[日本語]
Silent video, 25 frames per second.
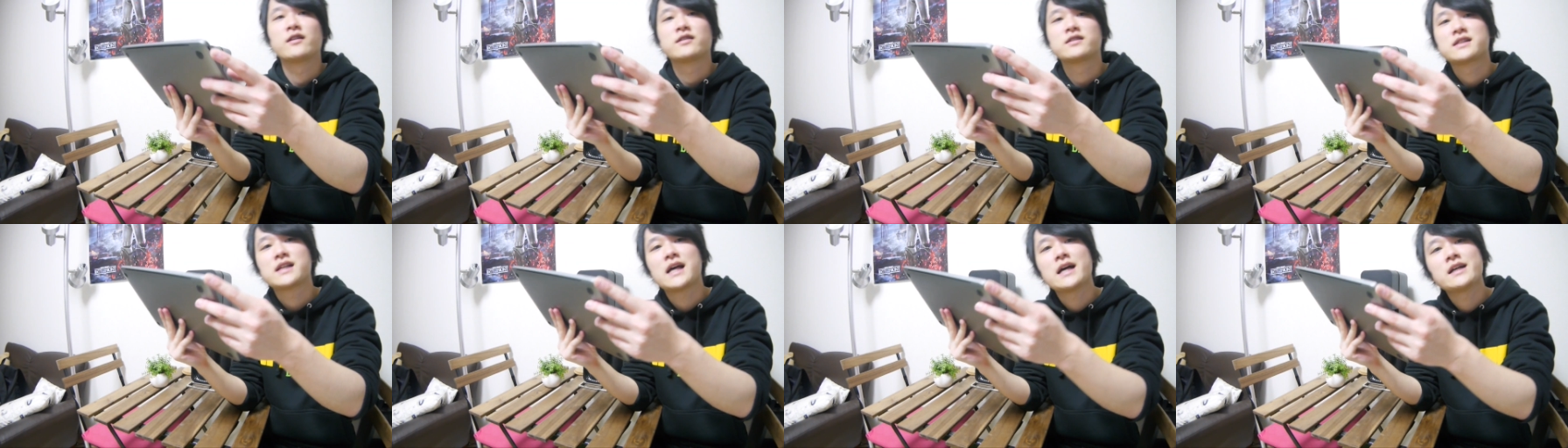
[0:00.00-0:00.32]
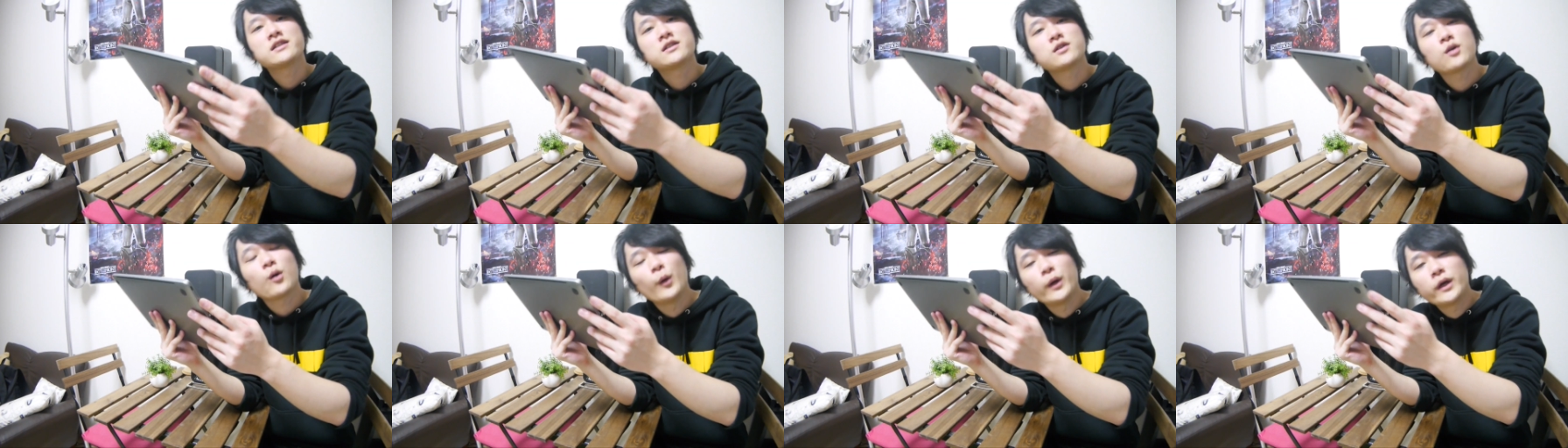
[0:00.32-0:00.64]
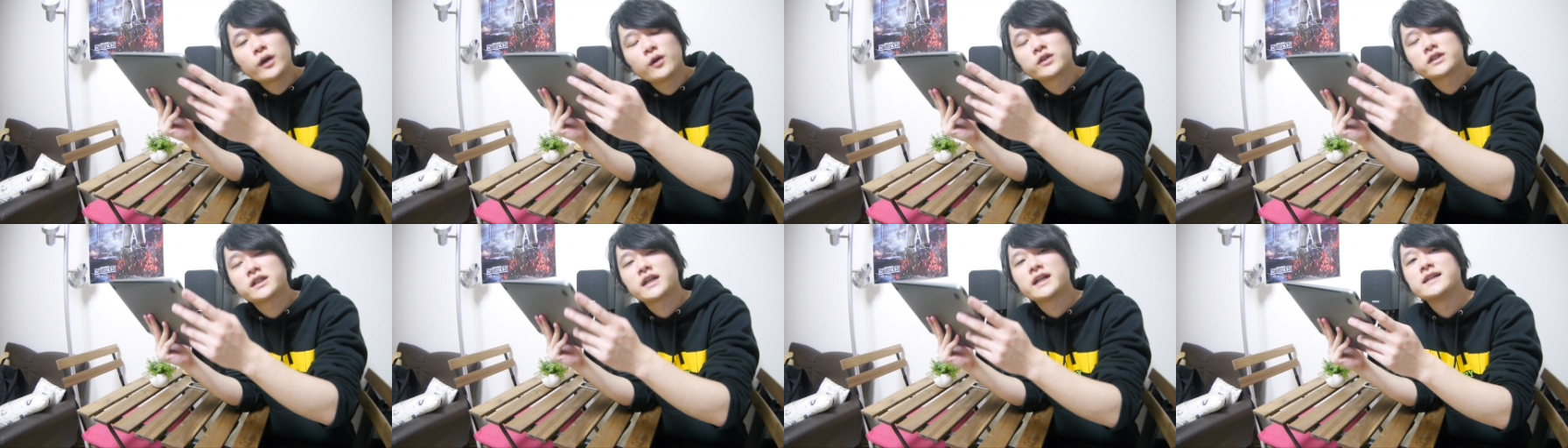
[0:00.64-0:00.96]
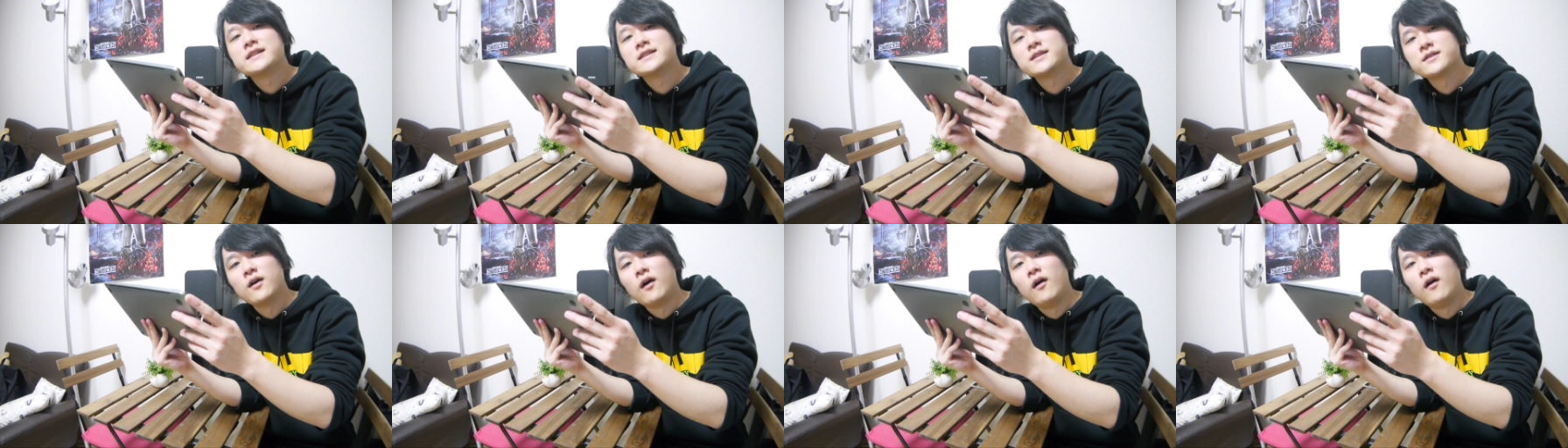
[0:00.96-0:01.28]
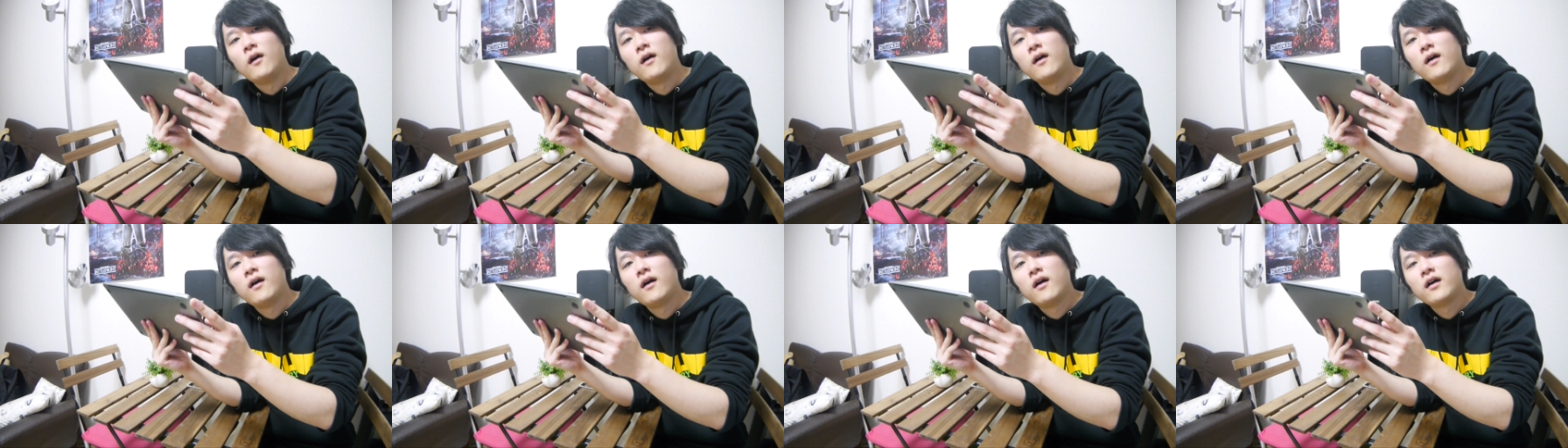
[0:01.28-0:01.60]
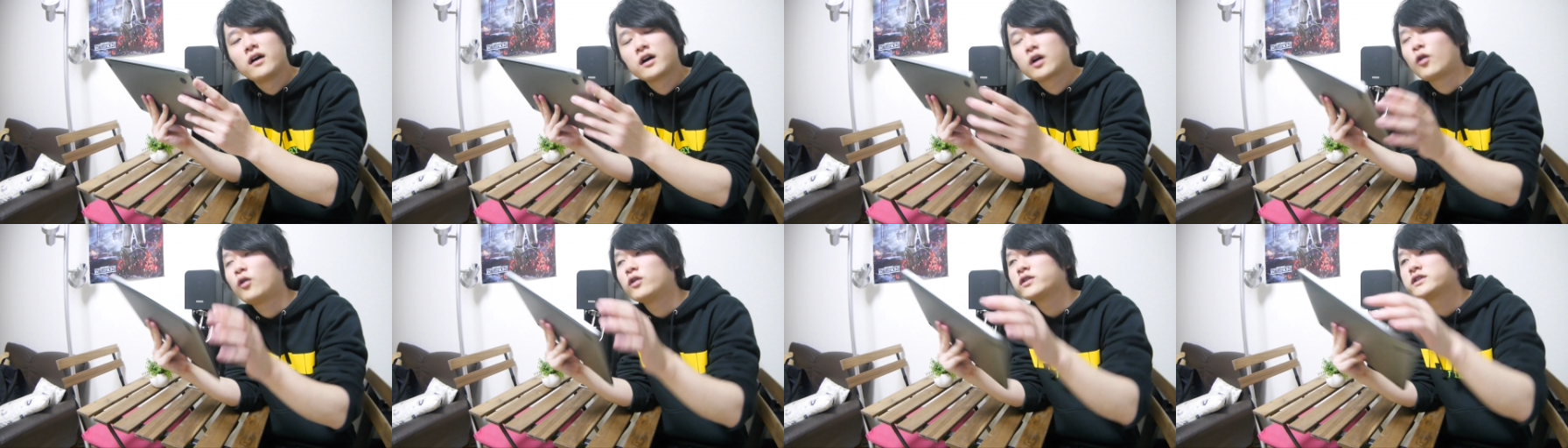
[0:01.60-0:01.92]
刺すとこ1個しかないんですよ。
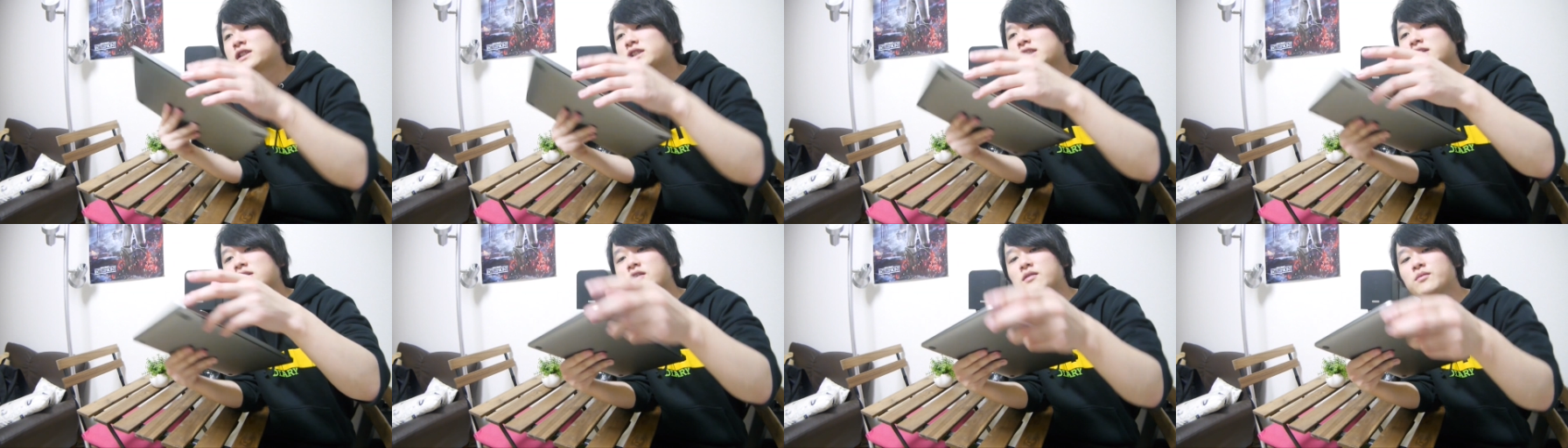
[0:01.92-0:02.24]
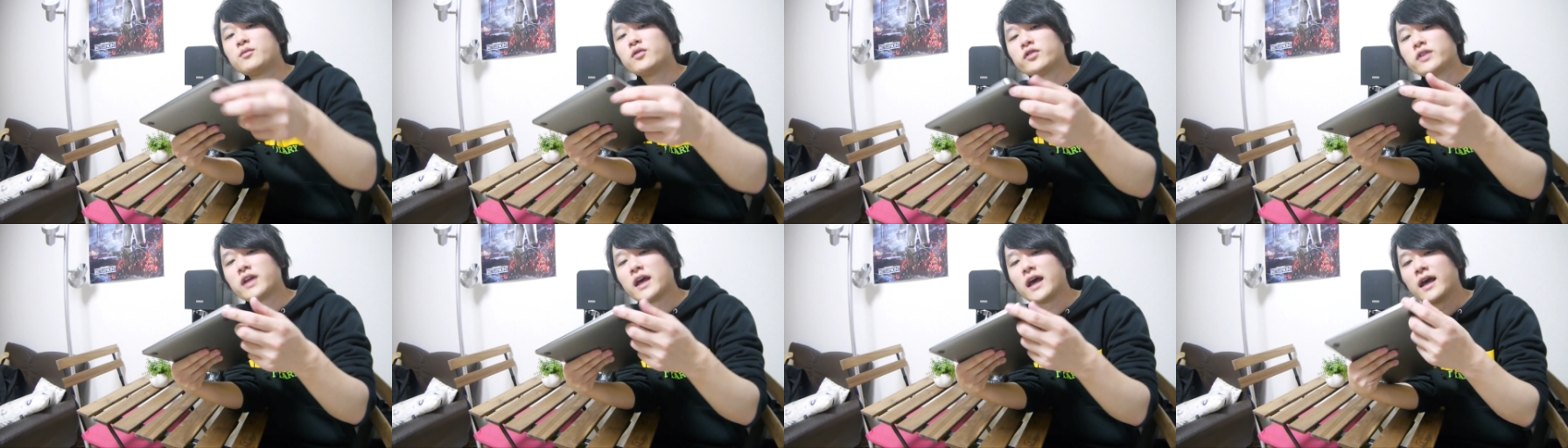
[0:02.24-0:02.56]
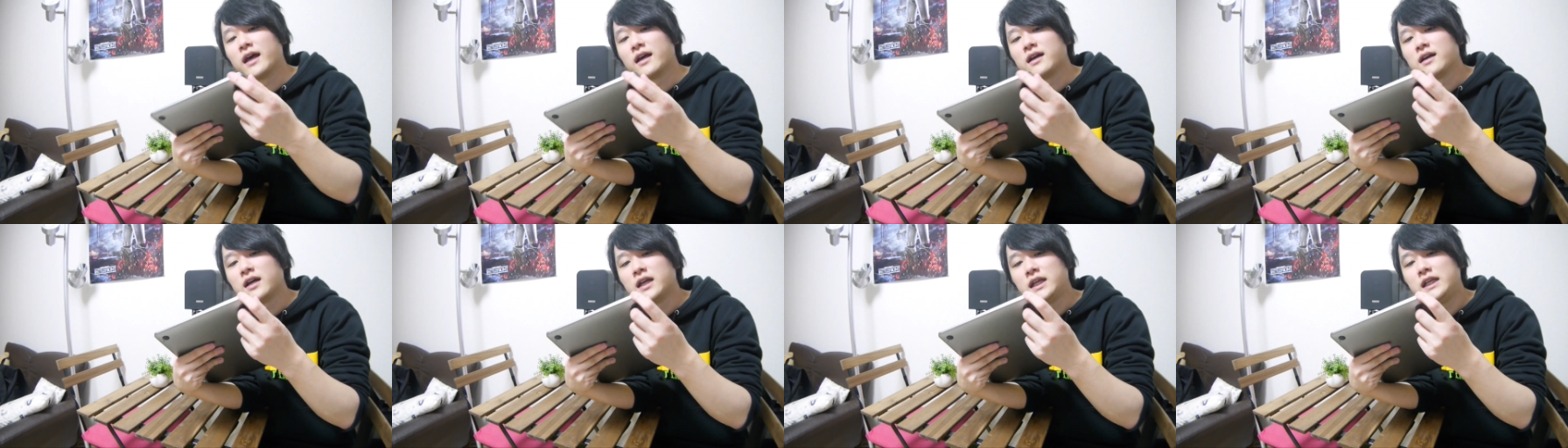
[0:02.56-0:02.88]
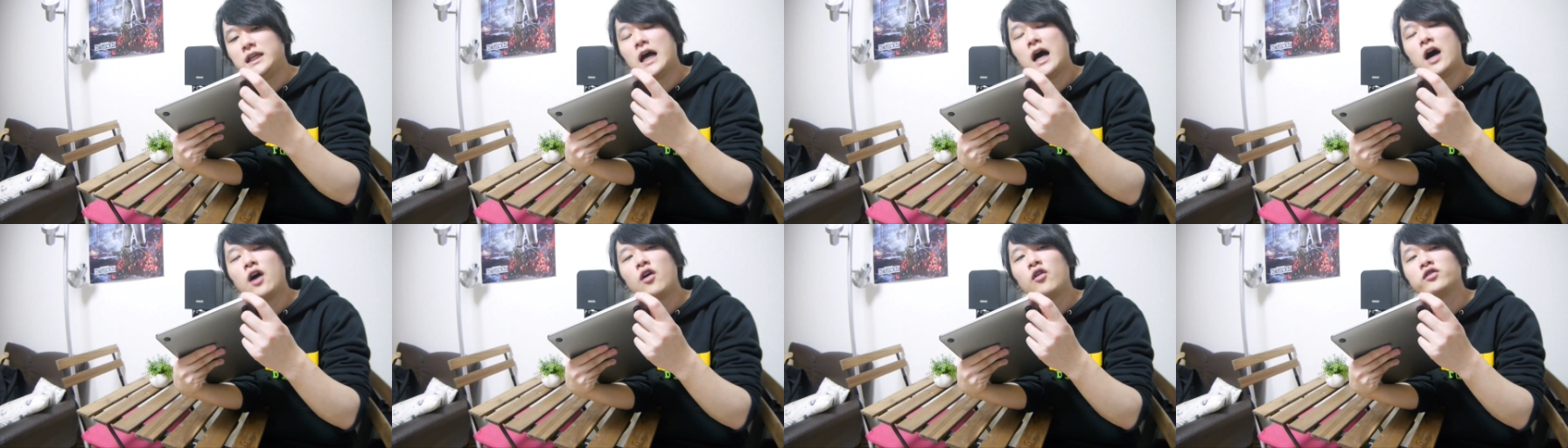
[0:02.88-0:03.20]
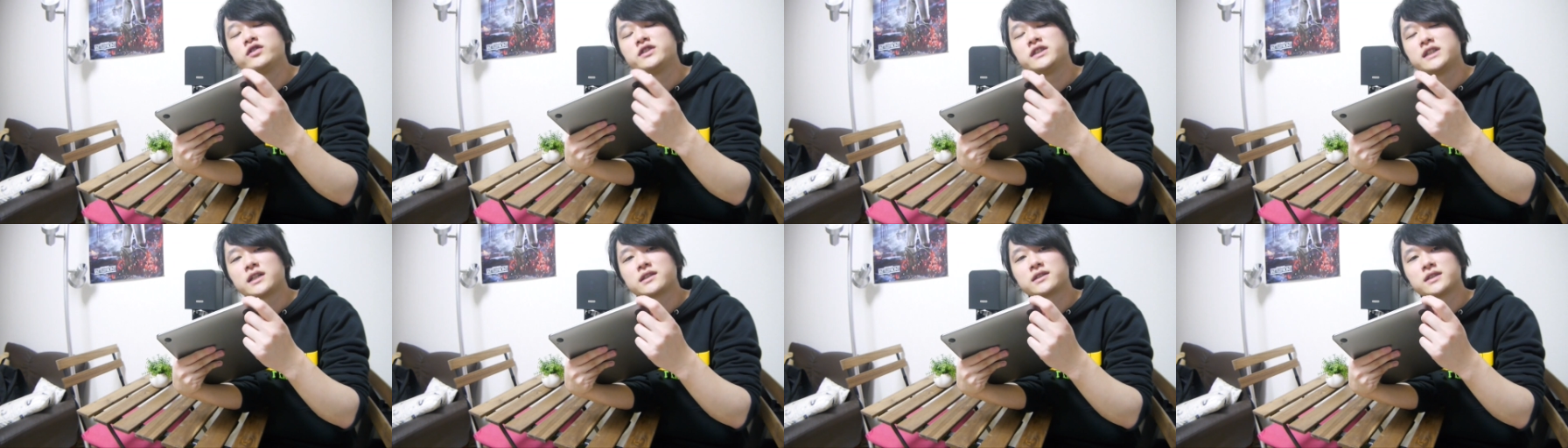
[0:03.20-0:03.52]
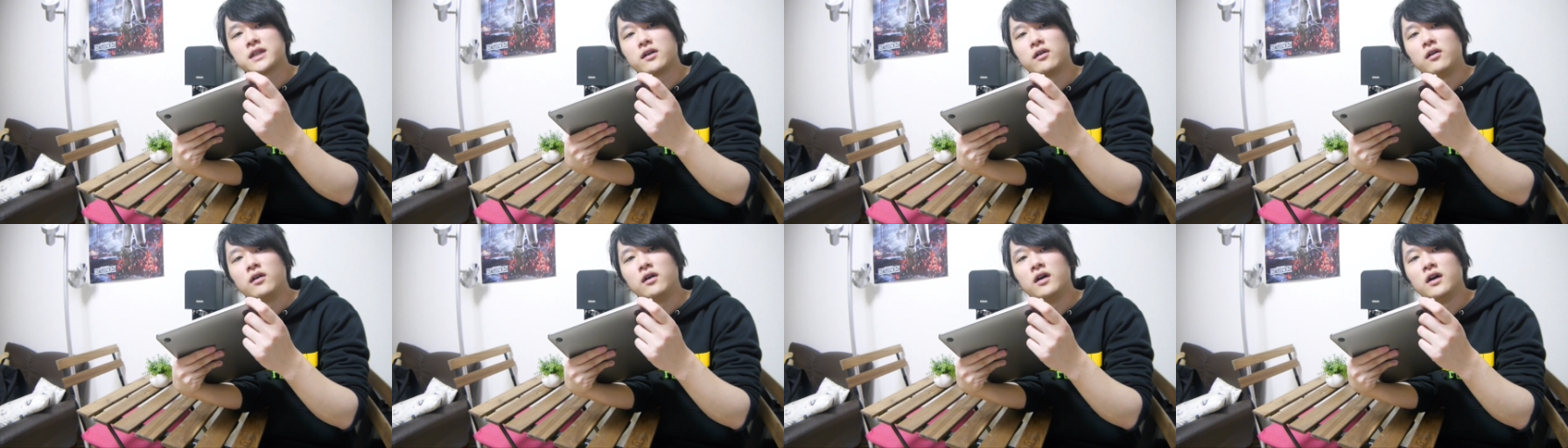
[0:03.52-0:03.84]
こっち側もね、
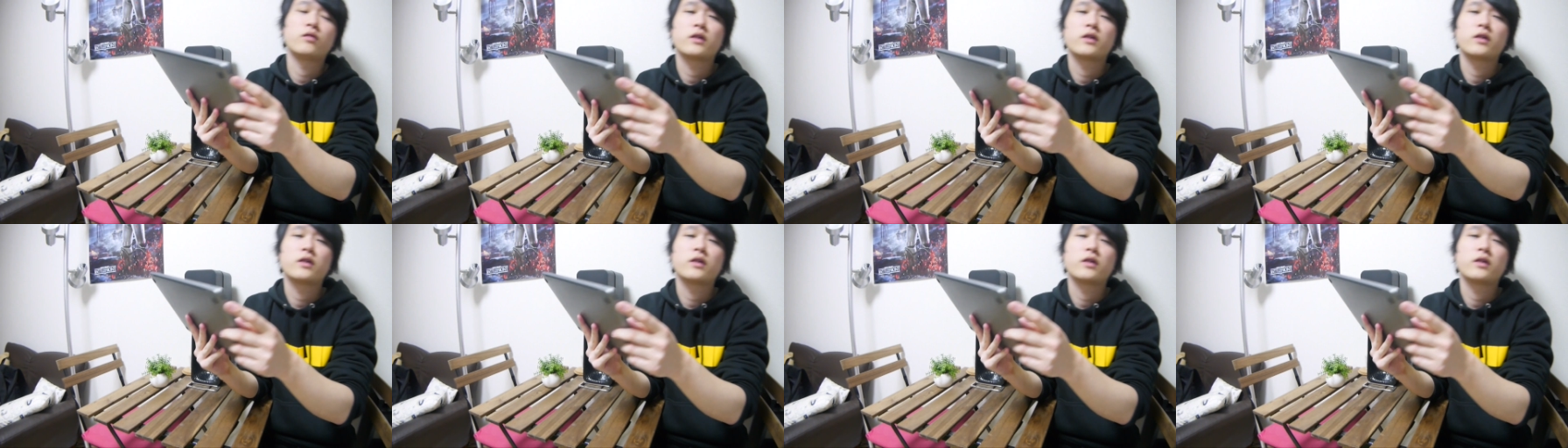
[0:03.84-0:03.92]
イヤホンジャックなの。